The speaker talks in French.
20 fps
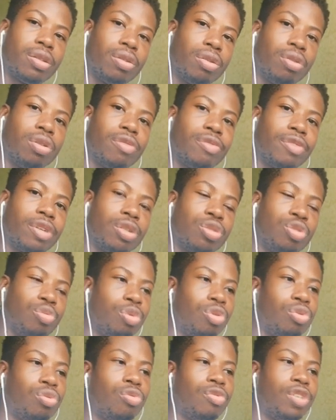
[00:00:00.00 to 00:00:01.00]
dans le 9-1, tu
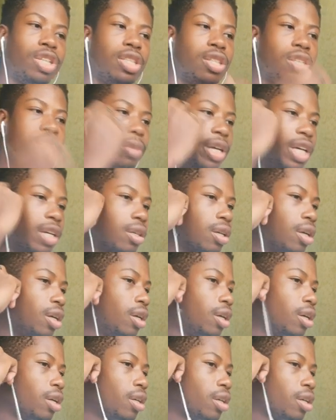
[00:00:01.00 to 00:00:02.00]
peux trouver 10 mecs
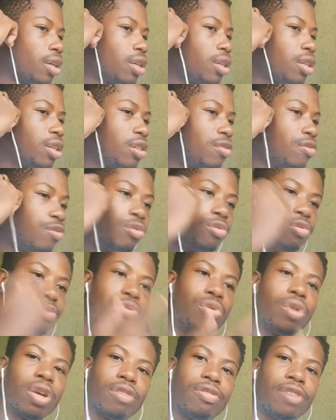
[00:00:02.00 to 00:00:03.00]
qui vont
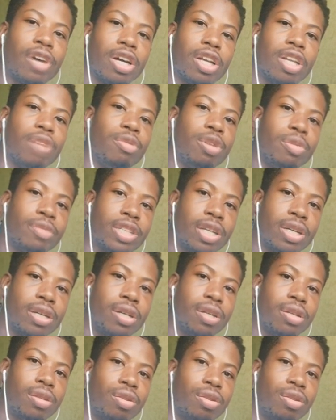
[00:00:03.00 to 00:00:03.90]
vouloir te faire un clip comme ça.